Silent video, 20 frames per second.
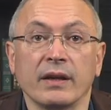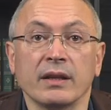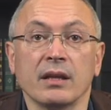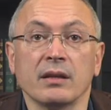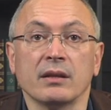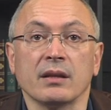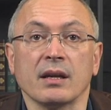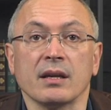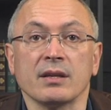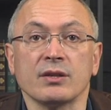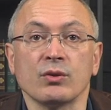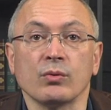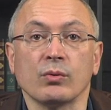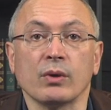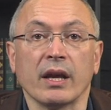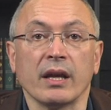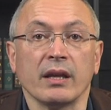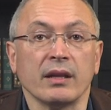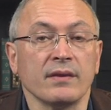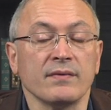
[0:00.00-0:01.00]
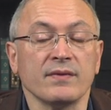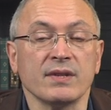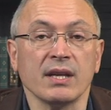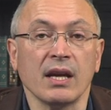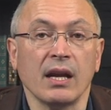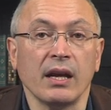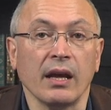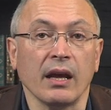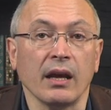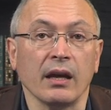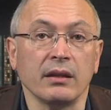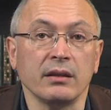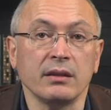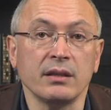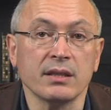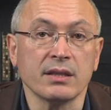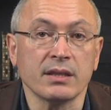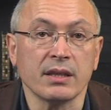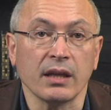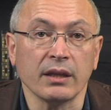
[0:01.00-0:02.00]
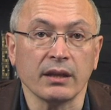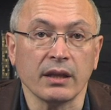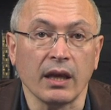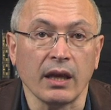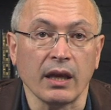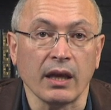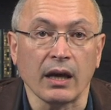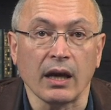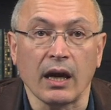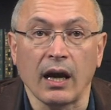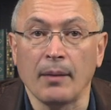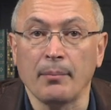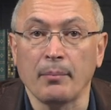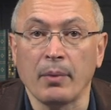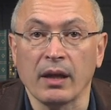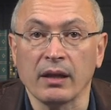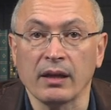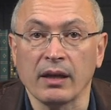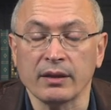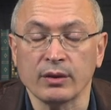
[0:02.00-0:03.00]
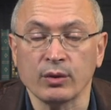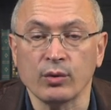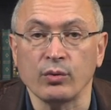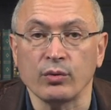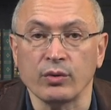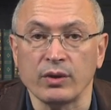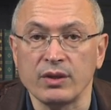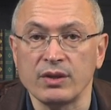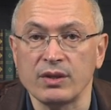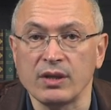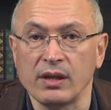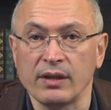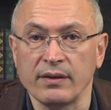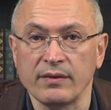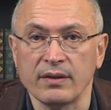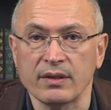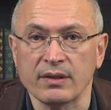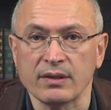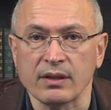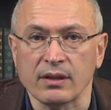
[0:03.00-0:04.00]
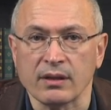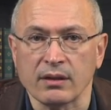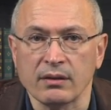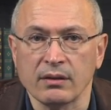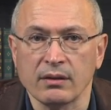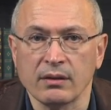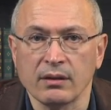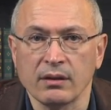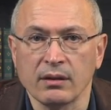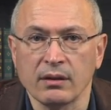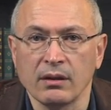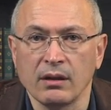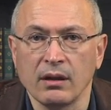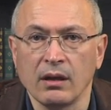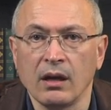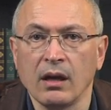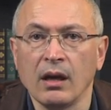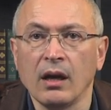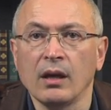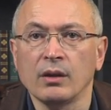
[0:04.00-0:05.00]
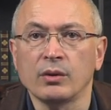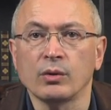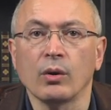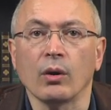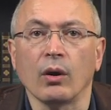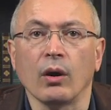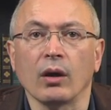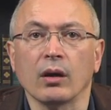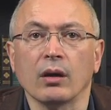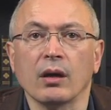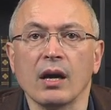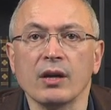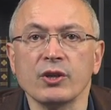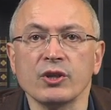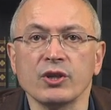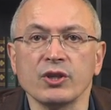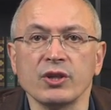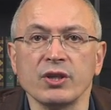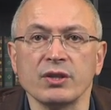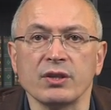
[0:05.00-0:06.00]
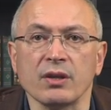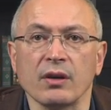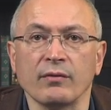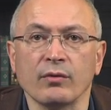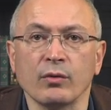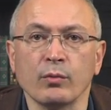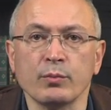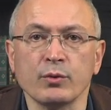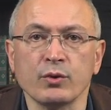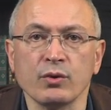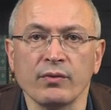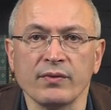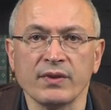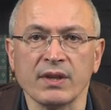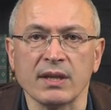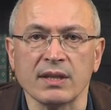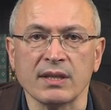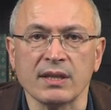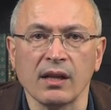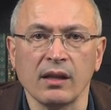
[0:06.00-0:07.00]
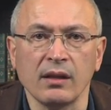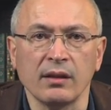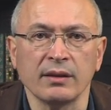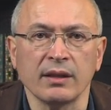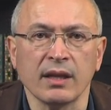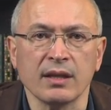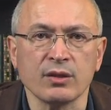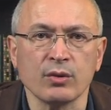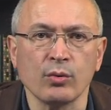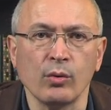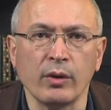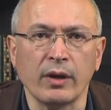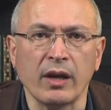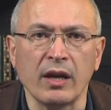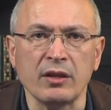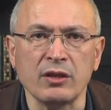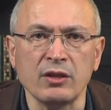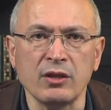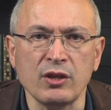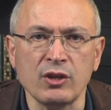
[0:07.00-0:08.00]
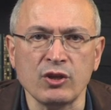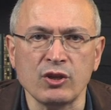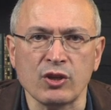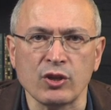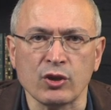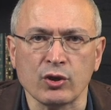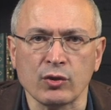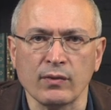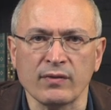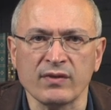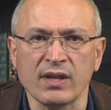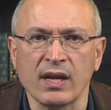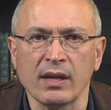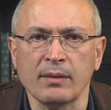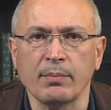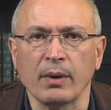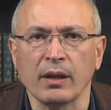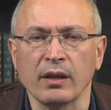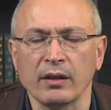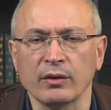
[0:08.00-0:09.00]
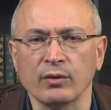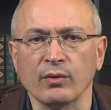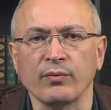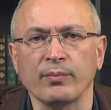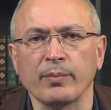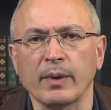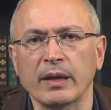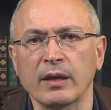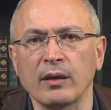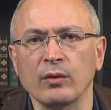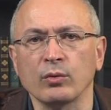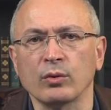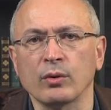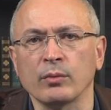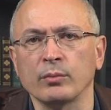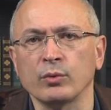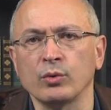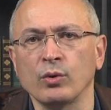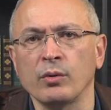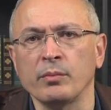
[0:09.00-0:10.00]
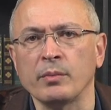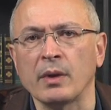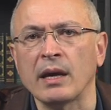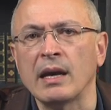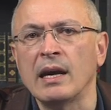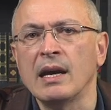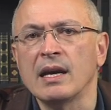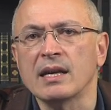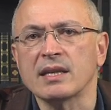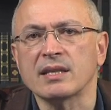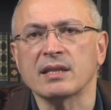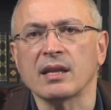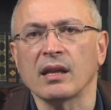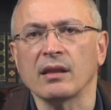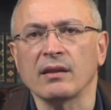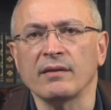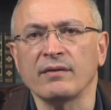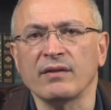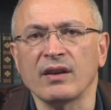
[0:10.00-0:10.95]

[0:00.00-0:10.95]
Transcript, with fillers: этот раз с Украины взяли не станки, а палатку и телевизор. Но как же жизнь в Рубцовске стала настолько нищей, что взять палатку в покинутом доме стало